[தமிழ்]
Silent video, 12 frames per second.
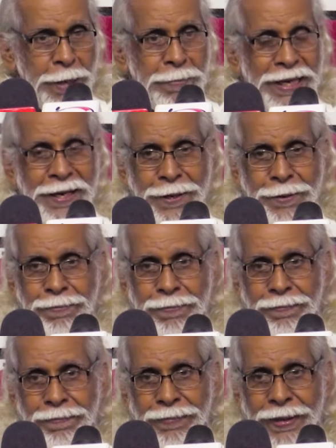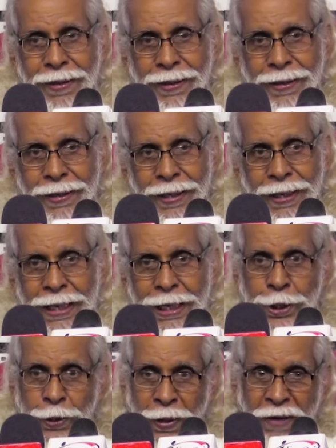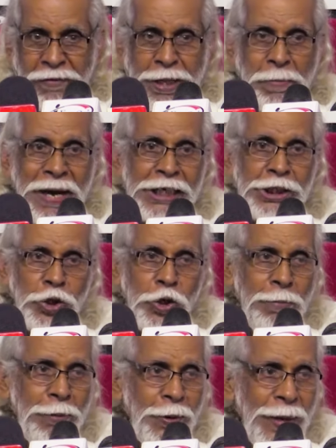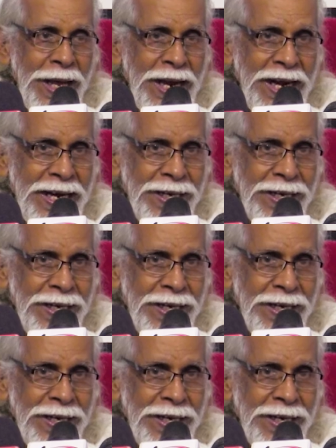இடமில்லை இன்னொரு விதமாக சொல்லப்போனால்